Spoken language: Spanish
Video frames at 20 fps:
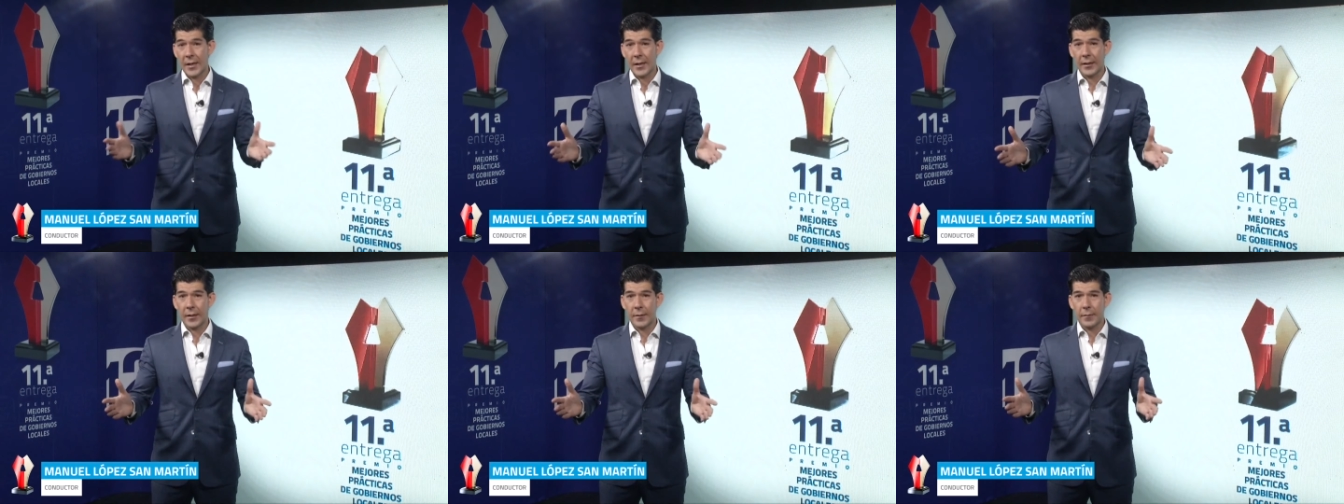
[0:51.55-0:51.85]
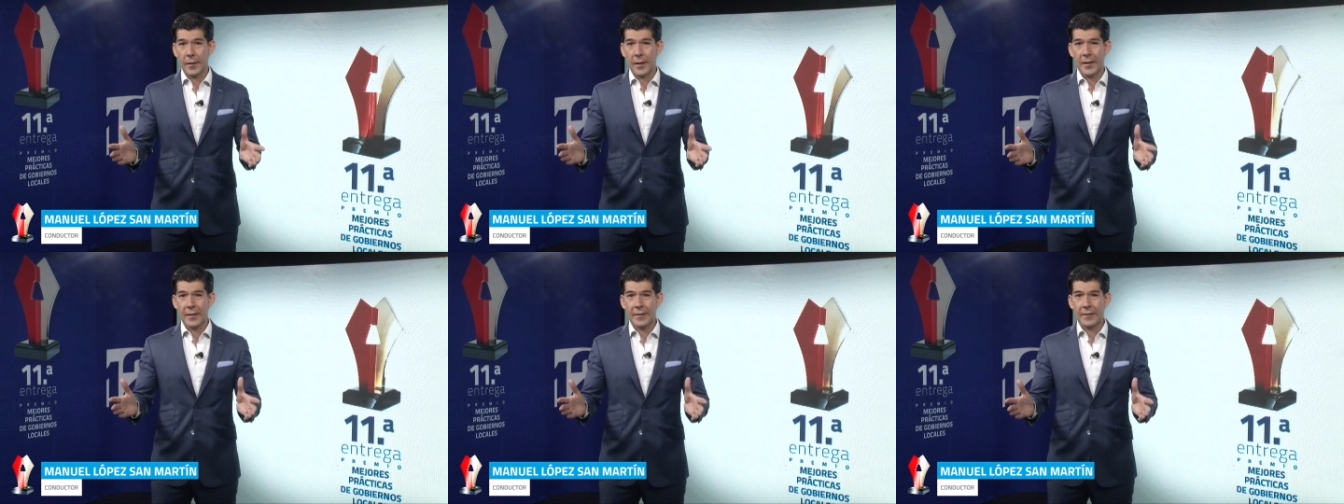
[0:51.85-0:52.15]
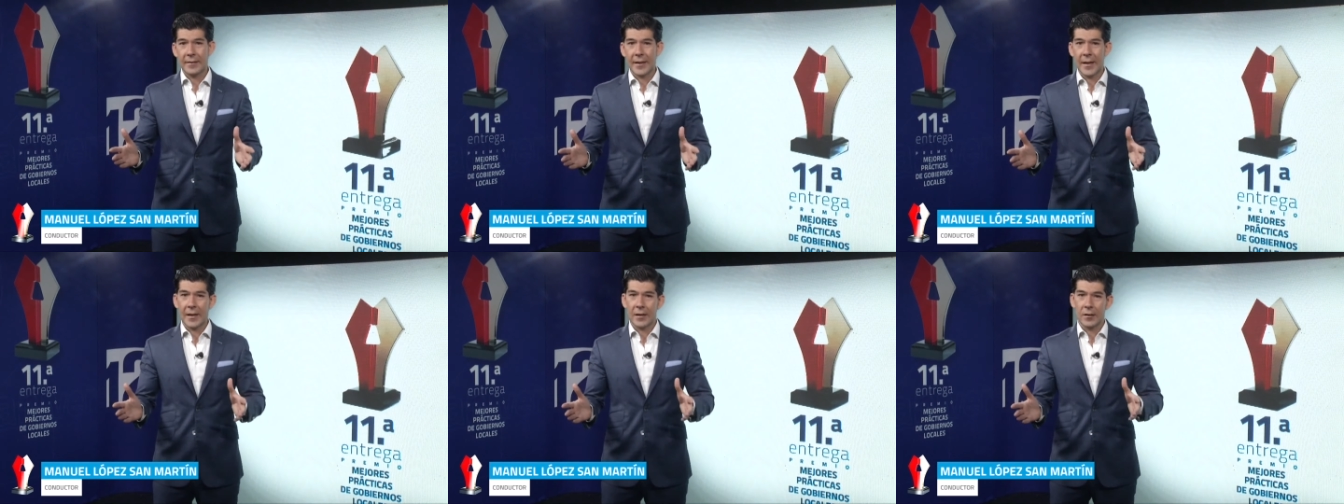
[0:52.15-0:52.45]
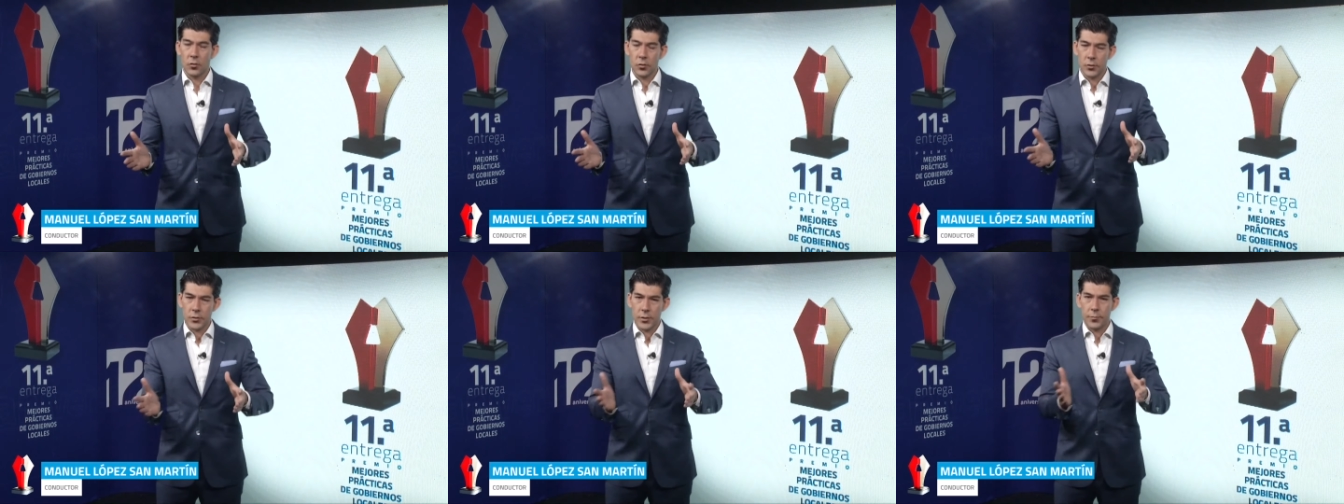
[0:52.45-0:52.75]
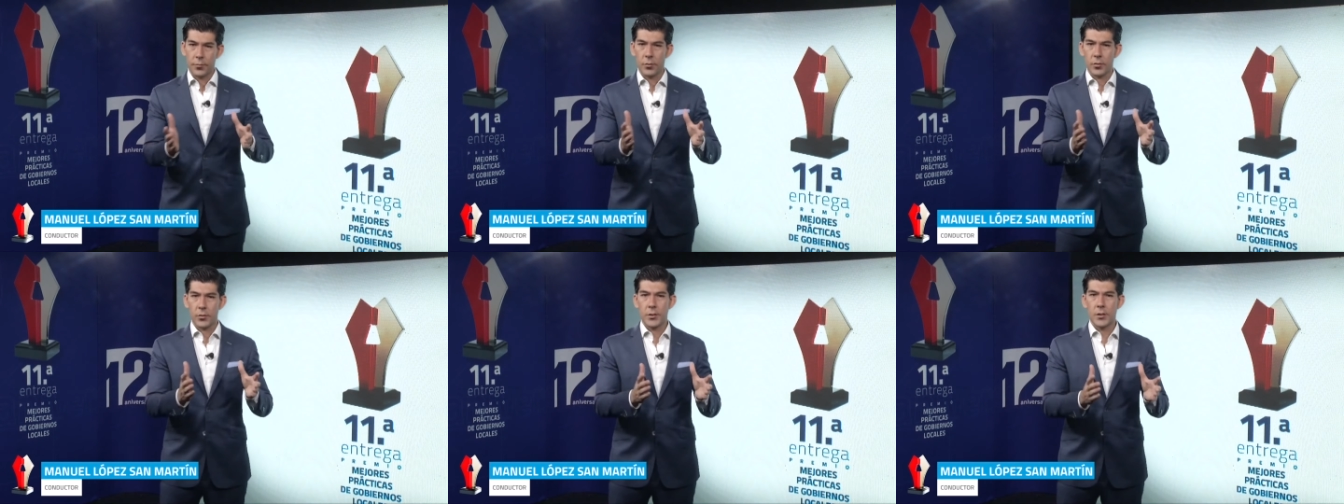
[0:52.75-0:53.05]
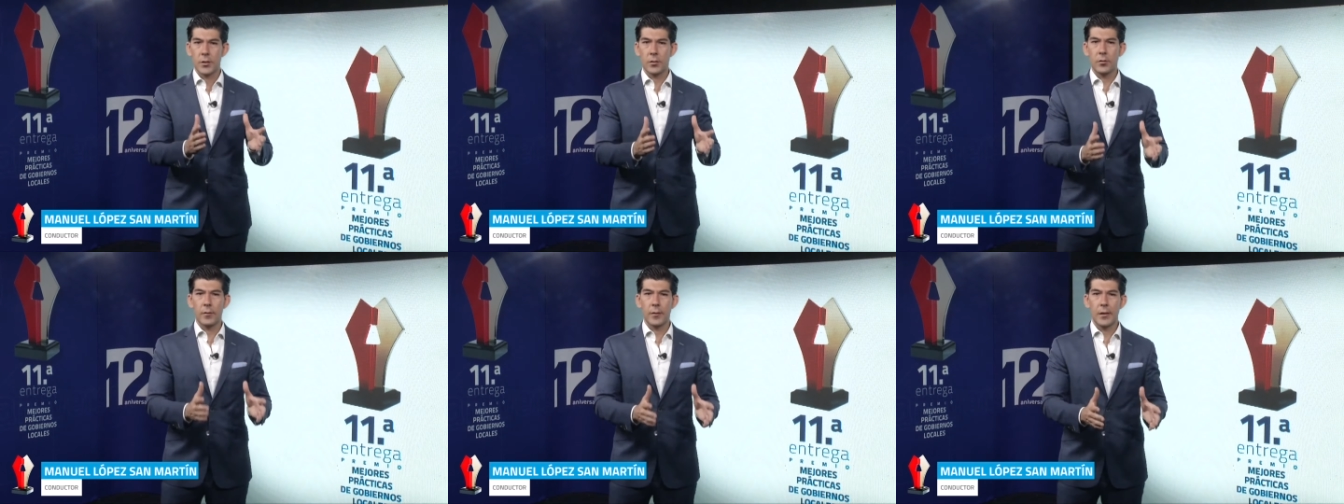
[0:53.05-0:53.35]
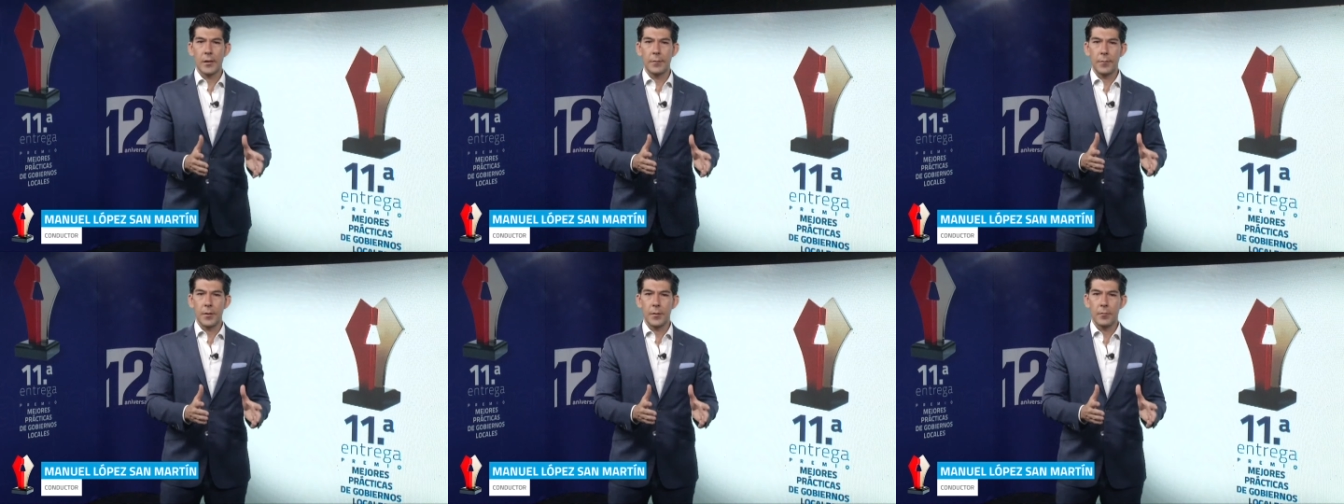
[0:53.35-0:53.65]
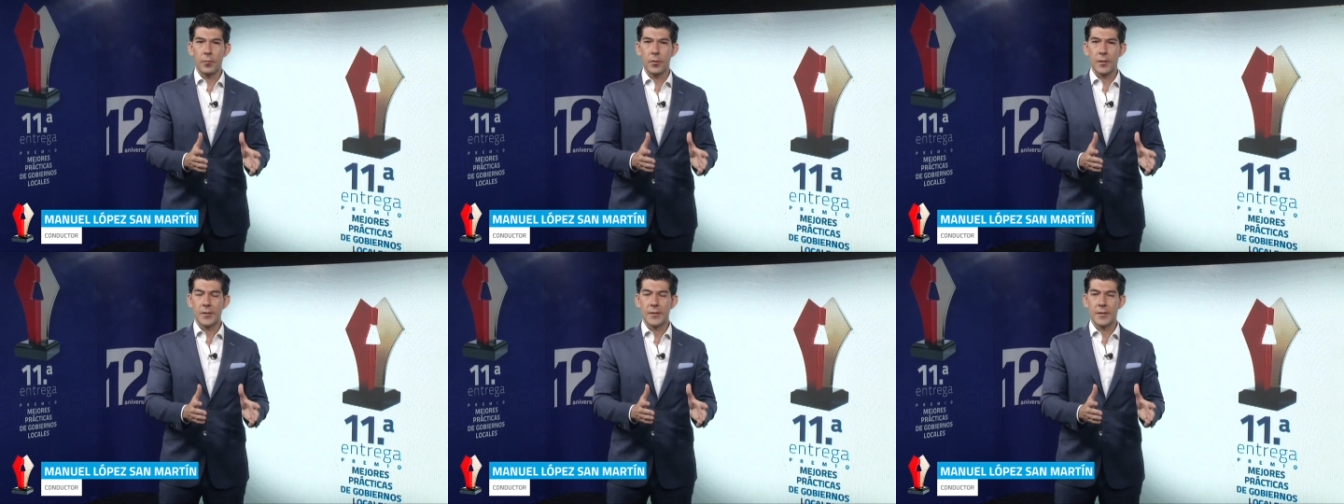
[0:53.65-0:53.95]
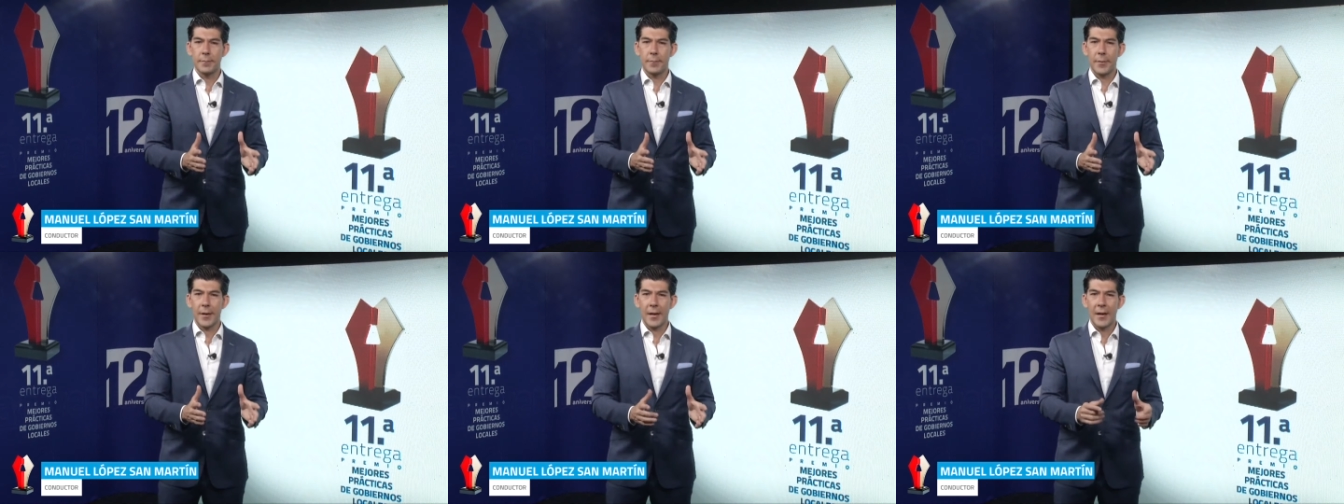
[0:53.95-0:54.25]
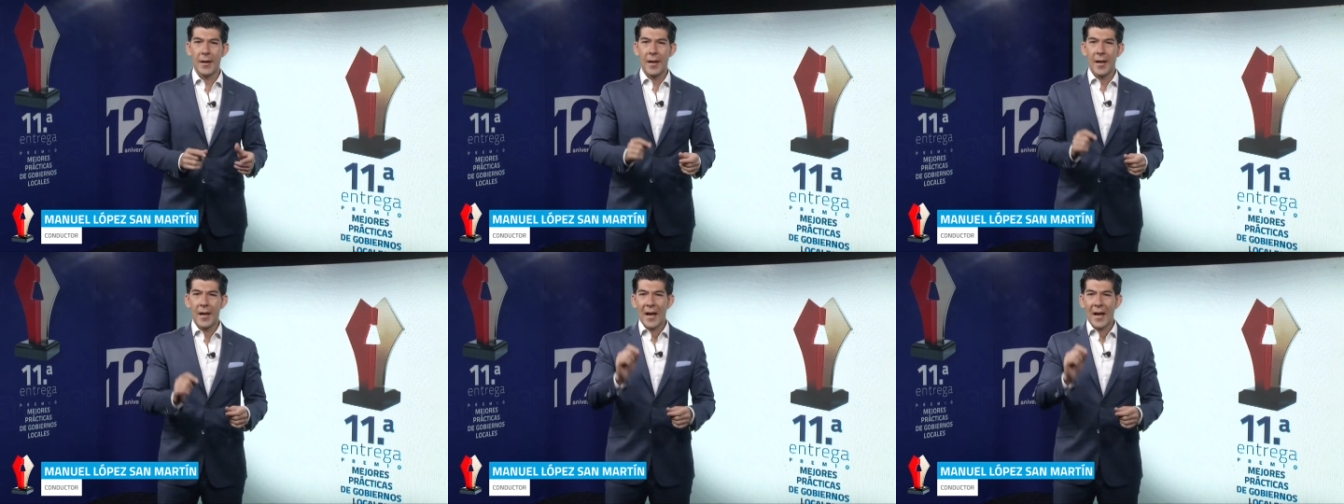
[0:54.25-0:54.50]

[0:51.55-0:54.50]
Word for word: equivalente al 12% del PIB municipal